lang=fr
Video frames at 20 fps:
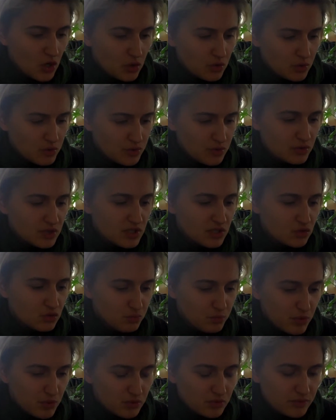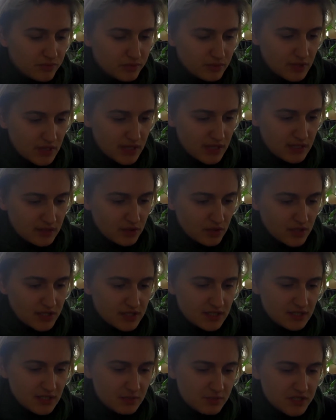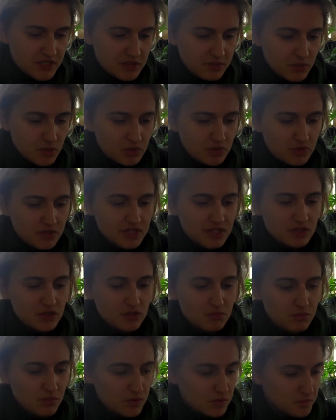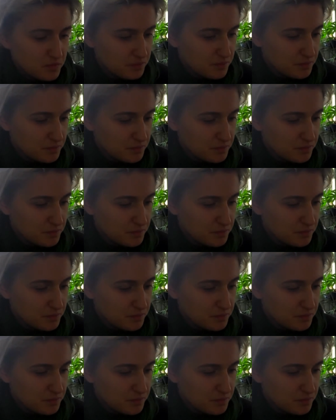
Au sujet du port du foulard dans les établissements d'enseignement.